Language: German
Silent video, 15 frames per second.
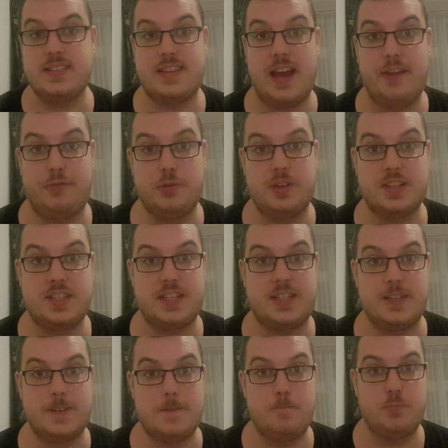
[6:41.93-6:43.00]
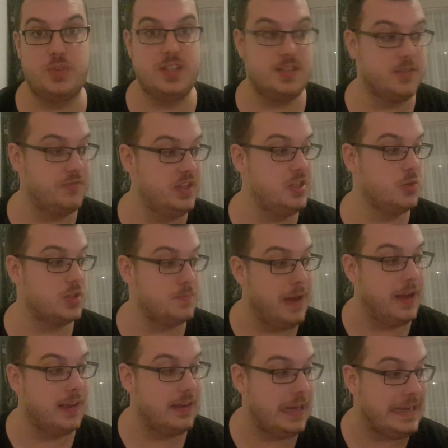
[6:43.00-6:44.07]
dafür, dass ich ähm, diese Videos
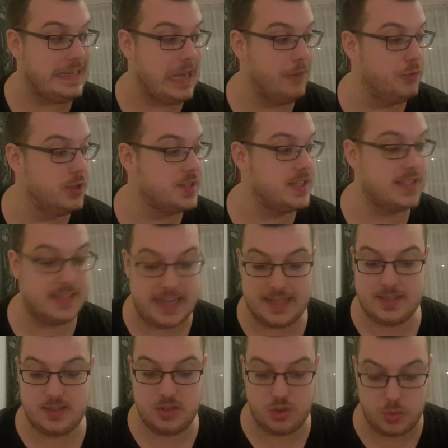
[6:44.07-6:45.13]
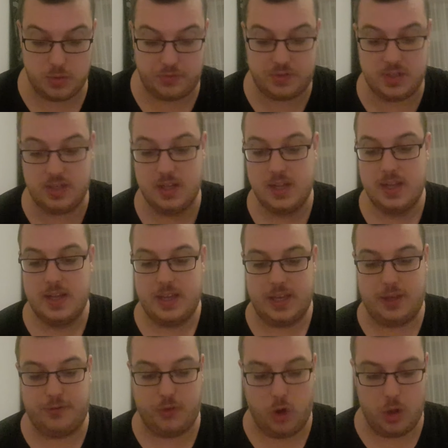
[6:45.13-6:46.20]
machen kann, dafür, dass ich es testen durfte.
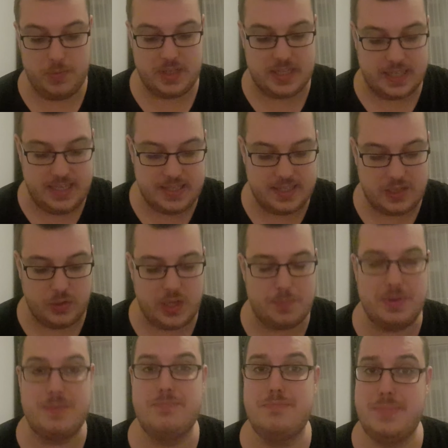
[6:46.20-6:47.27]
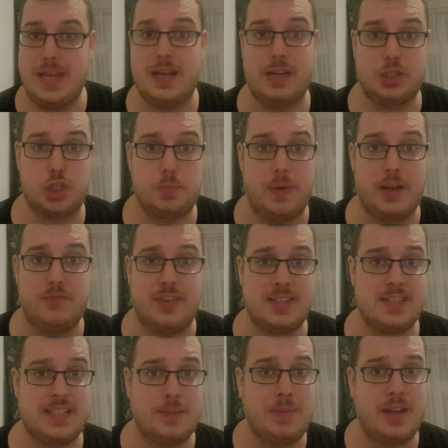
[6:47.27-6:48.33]
Ich freue mich riesig und ich bin mega gespannt, was
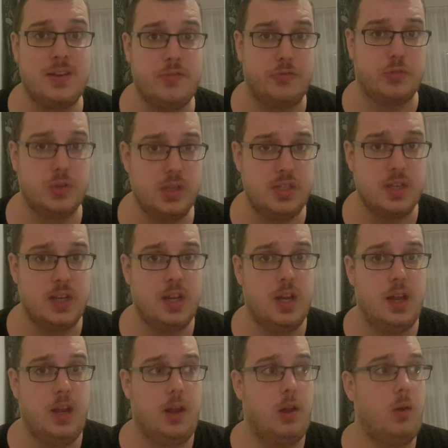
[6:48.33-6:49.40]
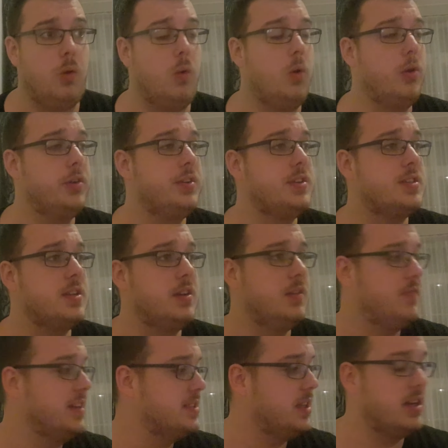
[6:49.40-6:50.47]
es am Ende wird und
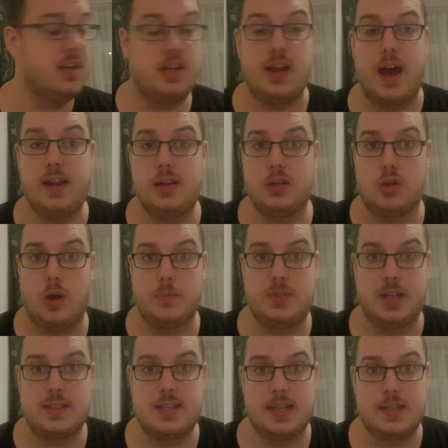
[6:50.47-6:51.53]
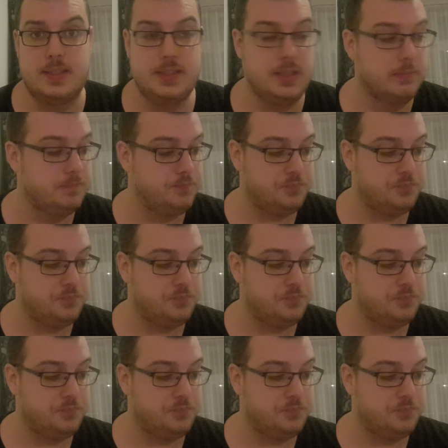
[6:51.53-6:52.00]
äh, was dann in den Handel kommt tatsächlich.